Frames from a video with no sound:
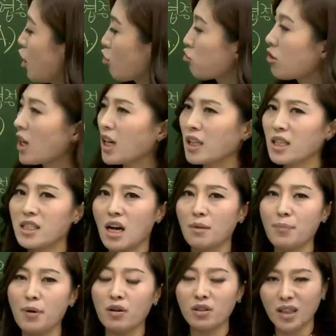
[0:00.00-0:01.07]
국가 간의
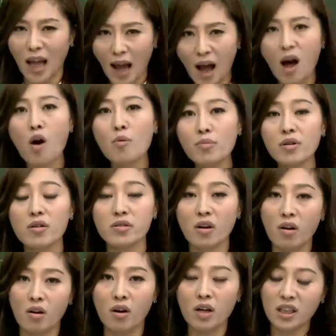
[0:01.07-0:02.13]
장벽을 다
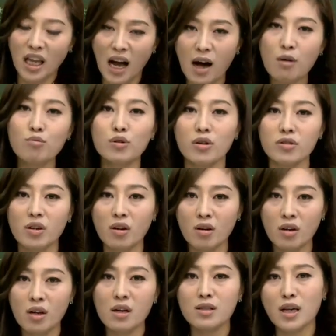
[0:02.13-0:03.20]
허물어서 다 허물어서
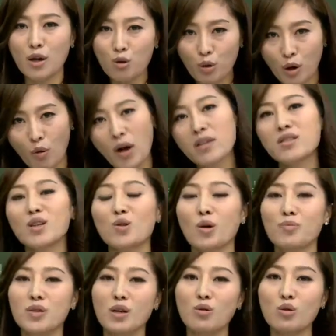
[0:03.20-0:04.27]
자유롭게 관세도
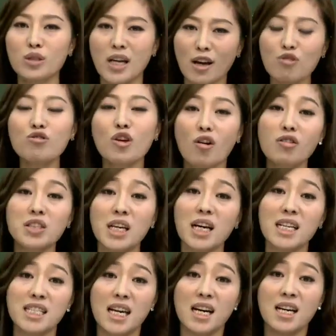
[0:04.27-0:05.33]
없애고 자유
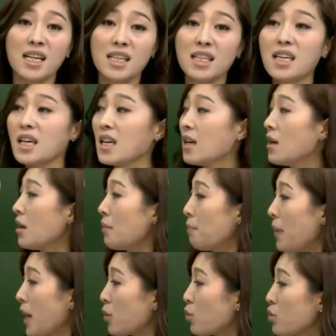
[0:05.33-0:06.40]
경쟁하자 이게
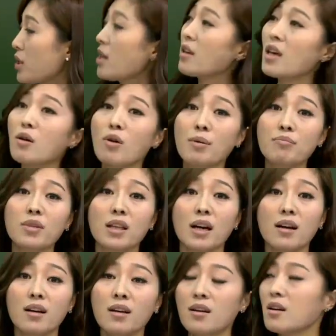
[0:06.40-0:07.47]
바로 세계화입니다.
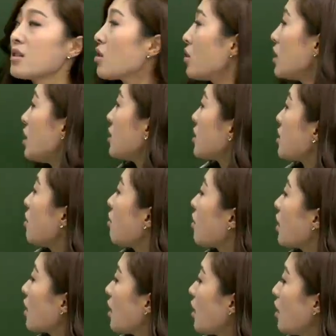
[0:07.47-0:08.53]
그래서 이
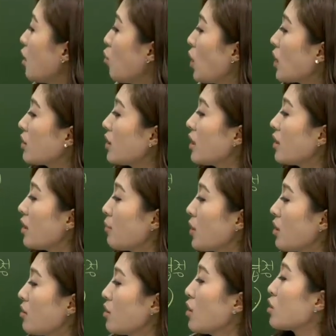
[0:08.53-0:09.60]
지역화가
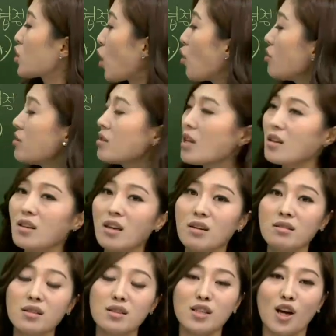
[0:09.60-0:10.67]
확대되면 전
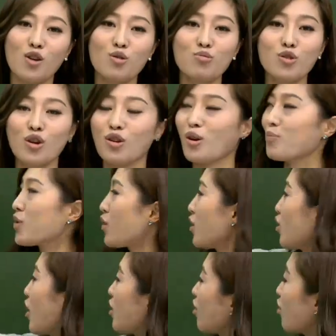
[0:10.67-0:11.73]
세계의 자유무역 협정이
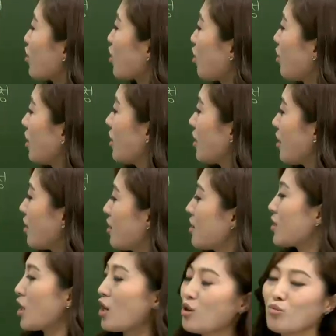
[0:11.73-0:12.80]
되는 거죠. 예,
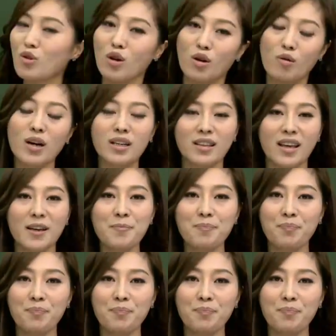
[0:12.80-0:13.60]
자유무역의 확대.